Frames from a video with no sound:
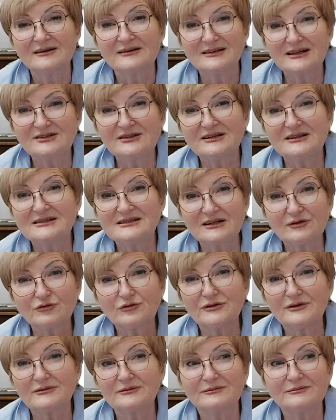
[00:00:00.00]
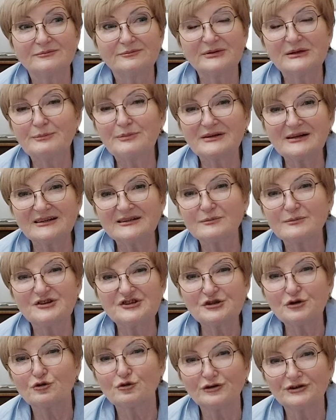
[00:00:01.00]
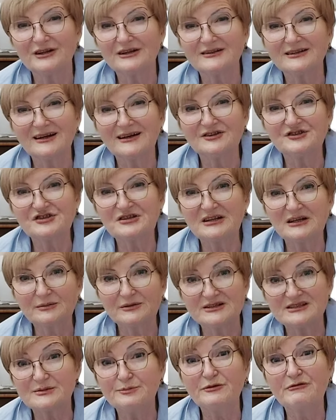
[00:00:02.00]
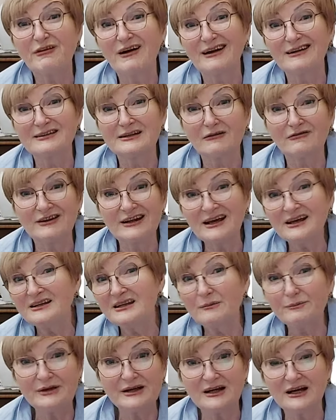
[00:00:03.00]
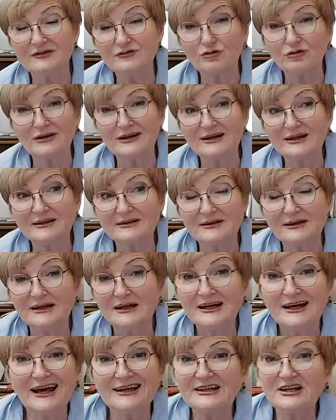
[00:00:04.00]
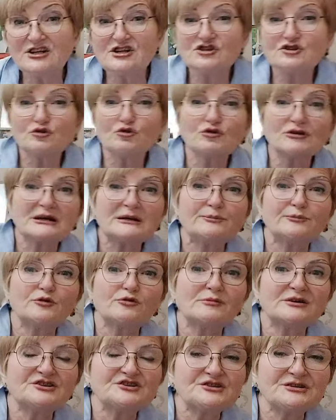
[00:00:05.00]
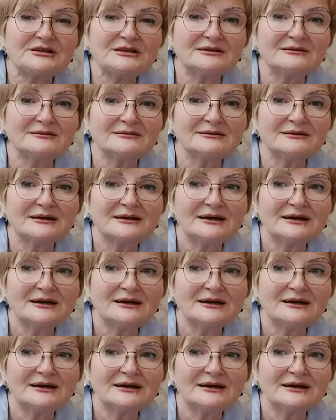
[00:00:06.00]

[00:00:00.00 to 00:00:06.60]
Знаете, есть такой препарат мочегонный, да, человек сбивает давление, бегает в туалет. Это не скорая помощь, нет.